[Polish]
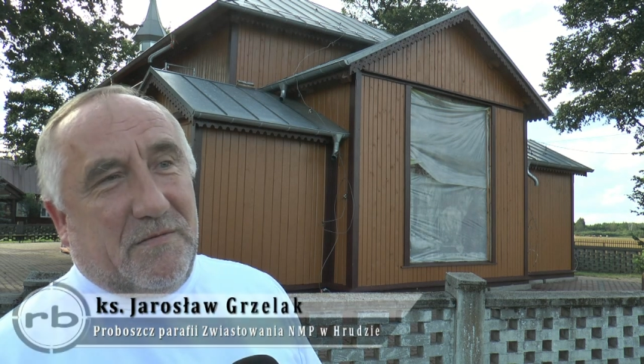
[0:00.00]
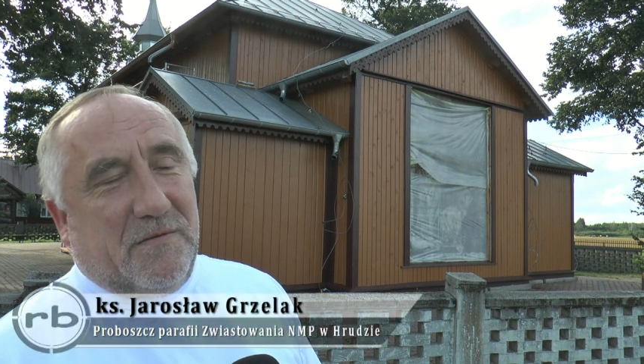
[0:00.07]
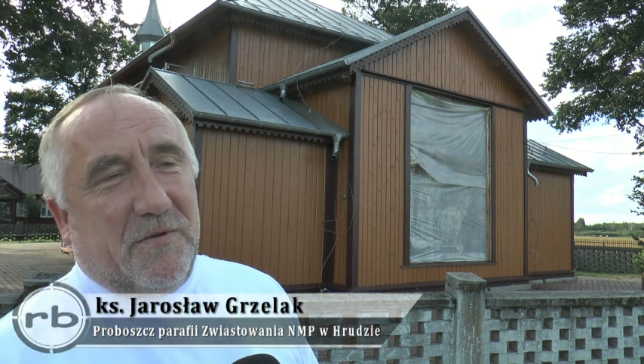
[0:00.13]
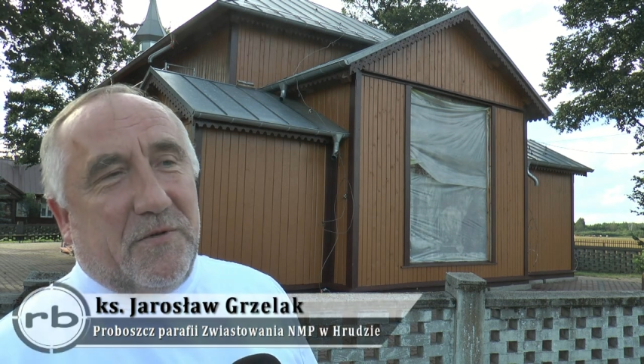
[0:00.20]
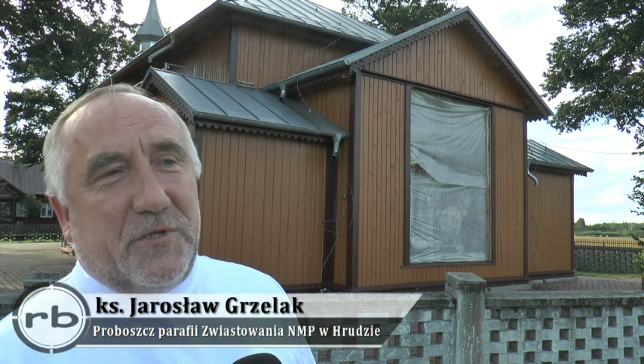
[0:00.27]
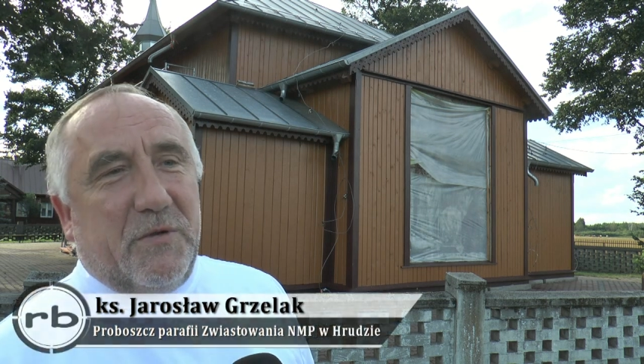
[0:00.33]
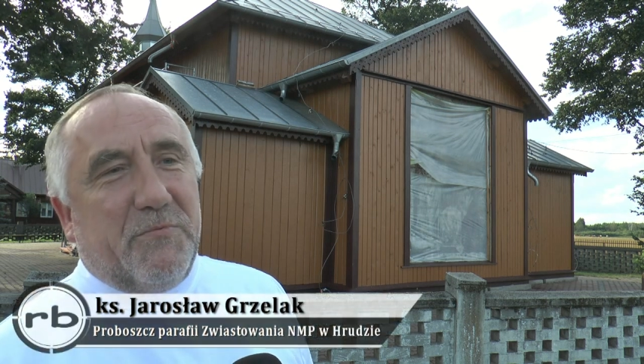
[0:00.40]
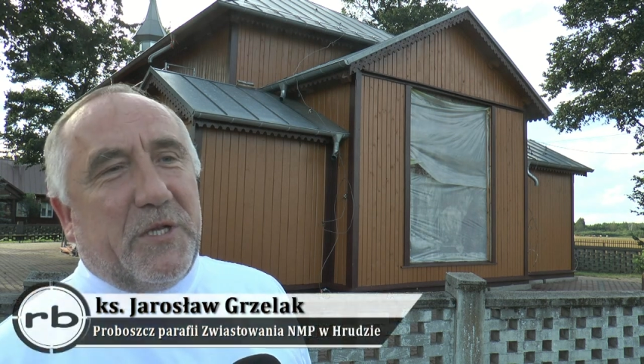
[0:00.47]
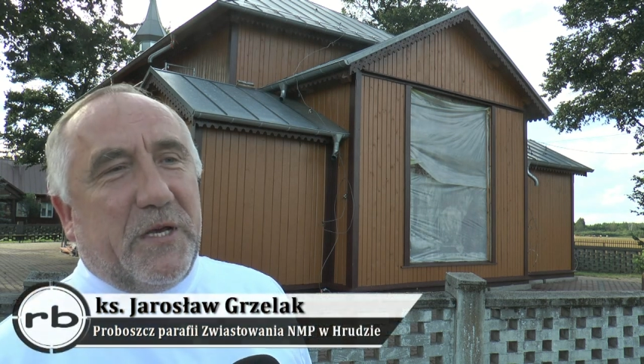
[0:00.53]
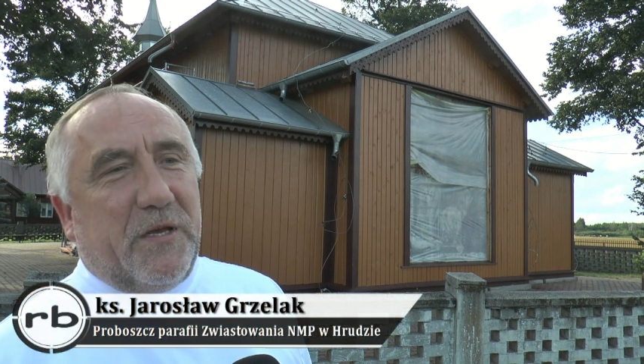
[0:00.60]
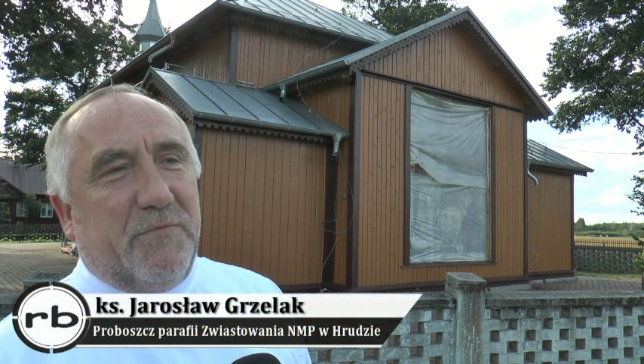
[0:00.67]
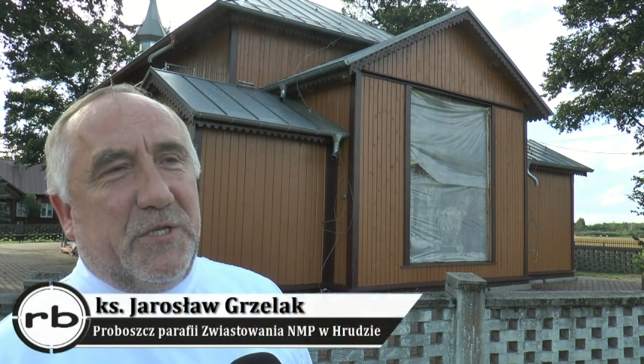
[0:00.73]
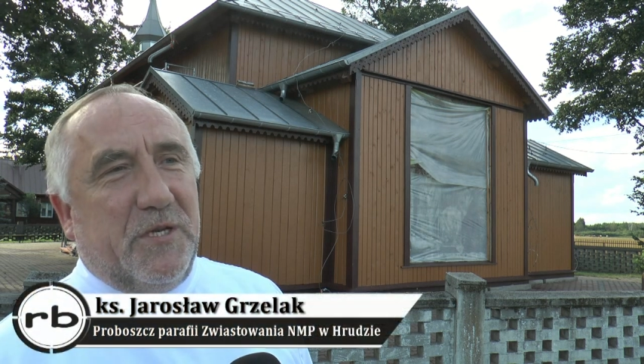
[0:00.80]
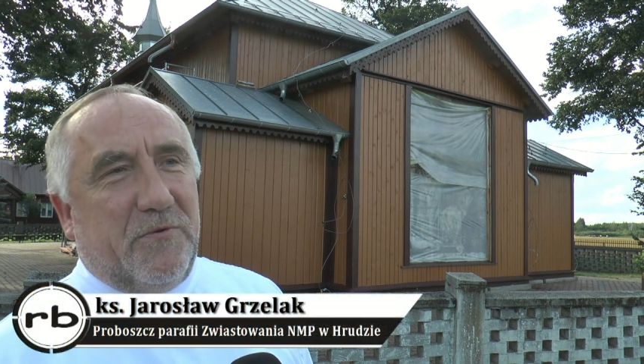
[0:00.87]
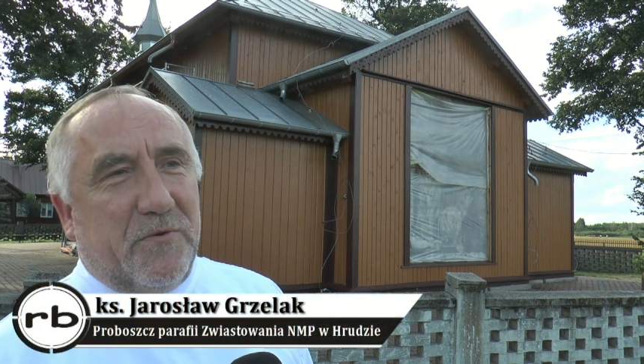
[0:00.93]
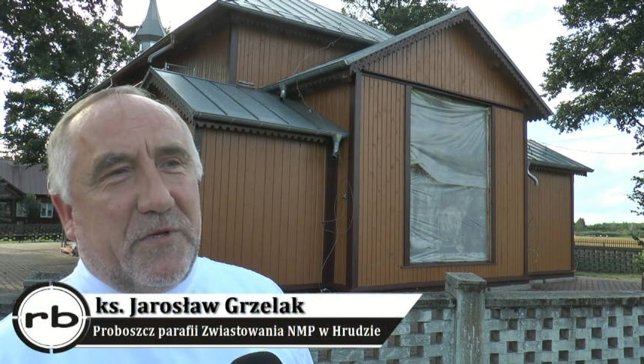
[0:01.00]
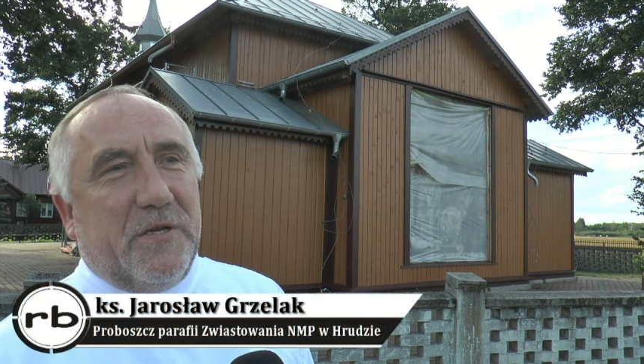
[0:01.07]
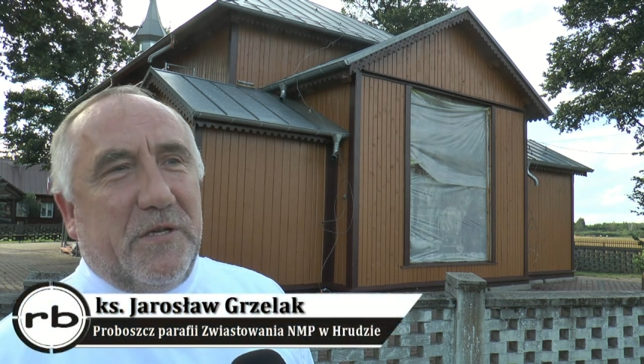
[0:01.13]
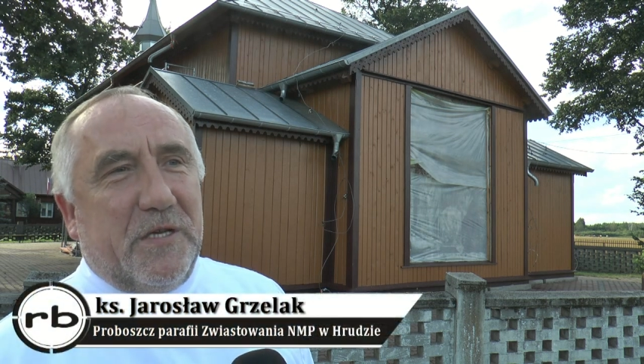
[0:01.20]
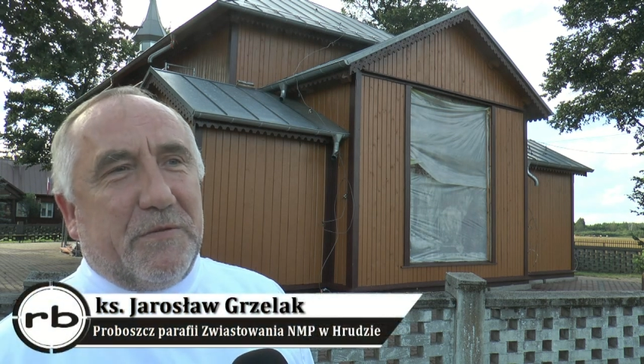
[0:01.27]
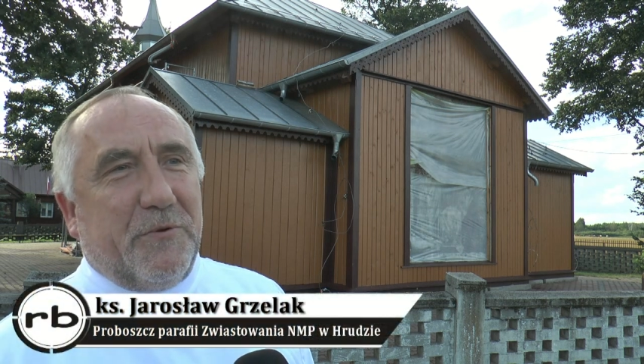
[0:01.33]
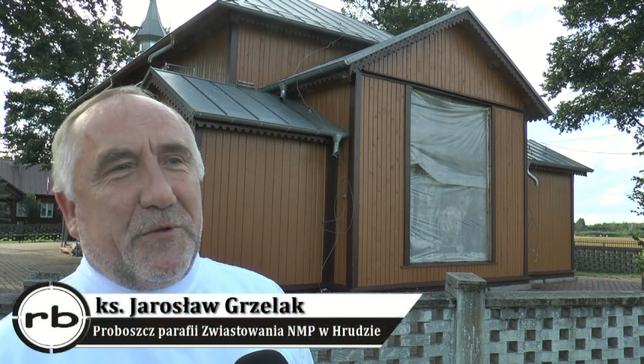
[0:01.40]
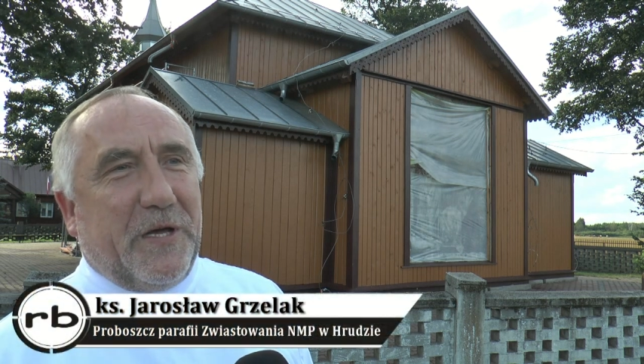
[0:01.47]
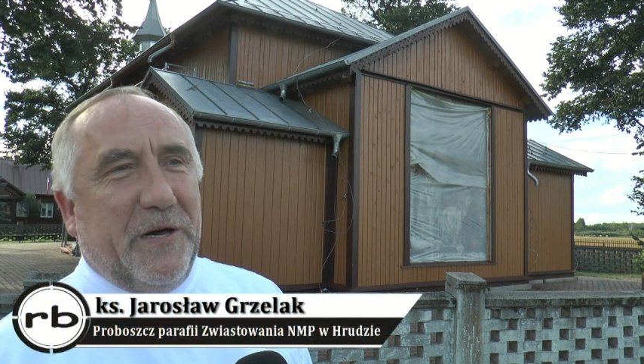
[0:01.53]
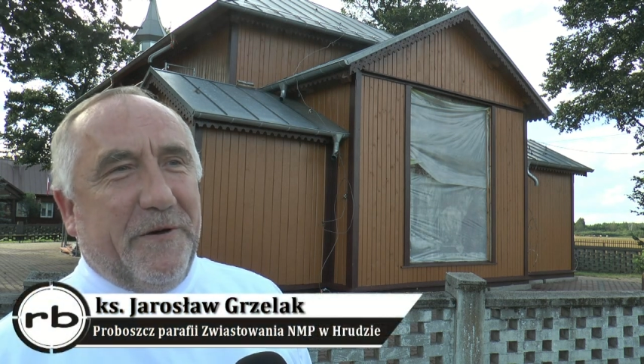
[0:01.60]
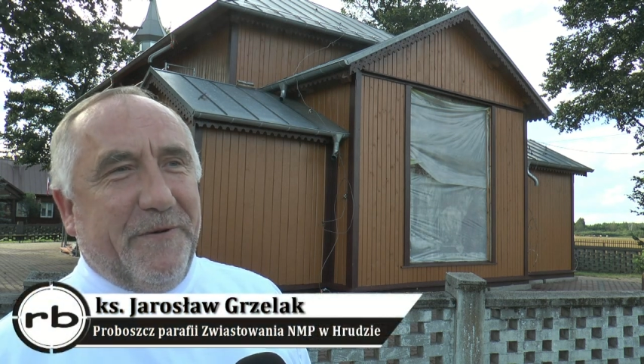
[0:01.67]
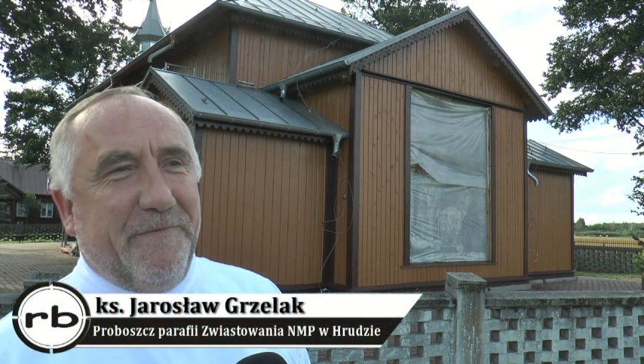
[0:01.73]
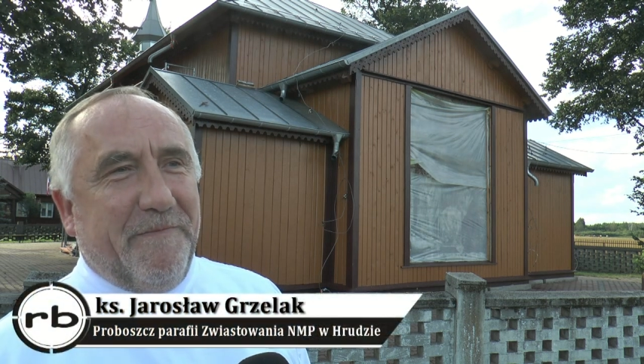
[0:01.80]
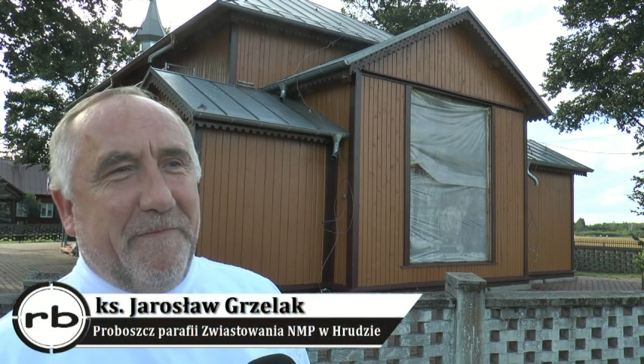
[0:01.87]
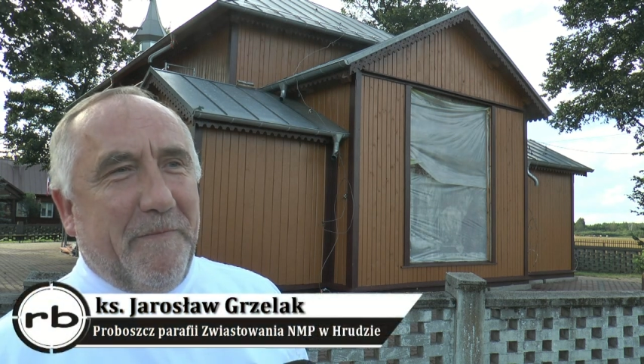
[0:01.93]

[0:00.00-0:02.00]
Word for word: no z czymś takim się tutaj nie spotkałem.